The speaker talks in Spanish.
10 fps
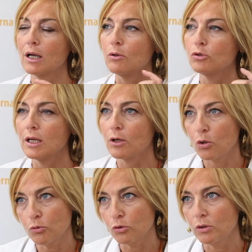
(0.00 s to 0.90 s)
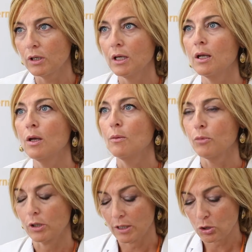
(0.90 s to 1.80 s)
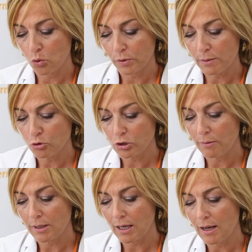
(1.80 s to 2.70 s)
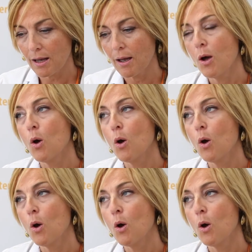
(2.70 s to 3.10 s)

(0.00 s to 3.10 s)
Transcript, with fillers: causa común, porque descubrimos que había